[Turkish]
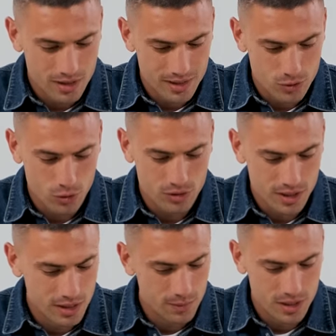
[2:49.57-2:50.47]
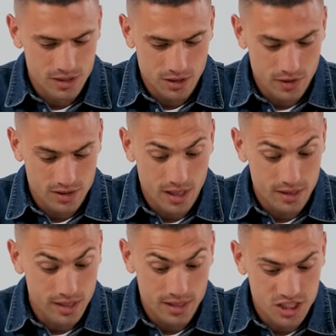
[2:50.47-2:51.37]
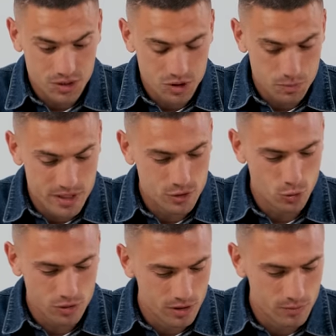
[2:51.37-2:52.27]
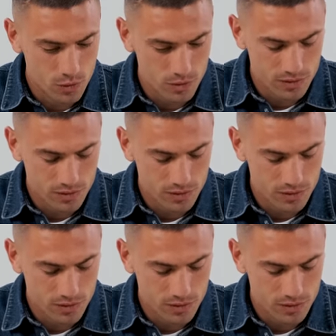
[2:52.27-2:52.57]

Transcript: idol sayılabilecek ve tarihe geçmiş birçok savunma,